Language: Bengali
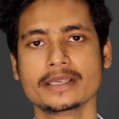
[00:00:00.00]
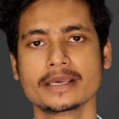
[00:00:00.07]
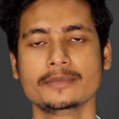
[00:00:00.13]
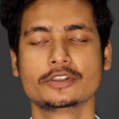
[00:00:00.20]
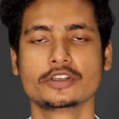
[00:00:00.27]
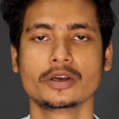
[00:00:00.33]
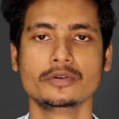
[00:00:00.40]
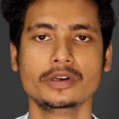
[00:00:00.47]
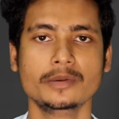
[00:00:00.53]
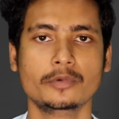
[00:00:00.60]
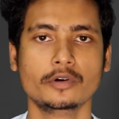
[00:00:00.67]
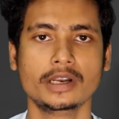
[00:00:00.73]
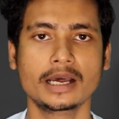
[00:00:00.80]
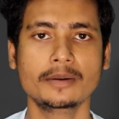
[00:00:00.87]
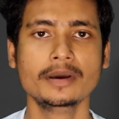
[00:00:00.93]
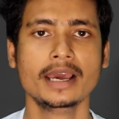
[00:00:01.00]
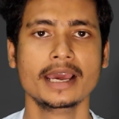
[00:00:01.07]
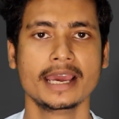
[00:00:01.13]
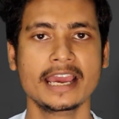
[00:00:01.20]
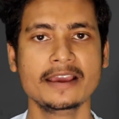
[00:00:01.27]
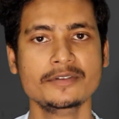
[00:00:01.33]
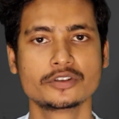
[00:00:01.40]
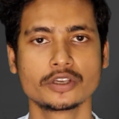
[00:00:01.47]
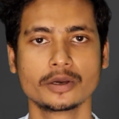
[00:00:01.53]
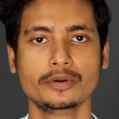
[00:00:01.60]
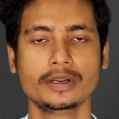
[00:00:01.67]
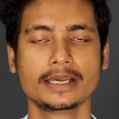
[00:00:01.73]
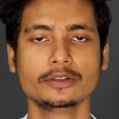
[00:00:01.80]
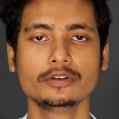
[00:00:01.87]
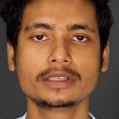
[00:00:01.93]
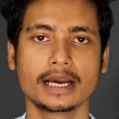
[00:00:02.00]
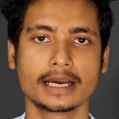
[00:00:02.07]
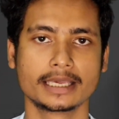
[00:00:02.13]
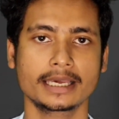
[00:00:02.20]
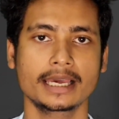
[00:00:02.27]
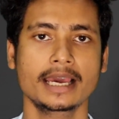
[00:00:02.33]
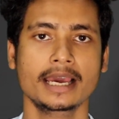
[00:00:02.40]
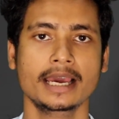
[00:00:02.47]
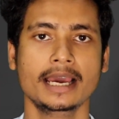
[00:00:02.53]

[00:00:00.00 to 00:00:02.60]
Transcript: আমি যে বিষয়গুলি বললাম এই বিষয়গুলি কিন্তু থাকে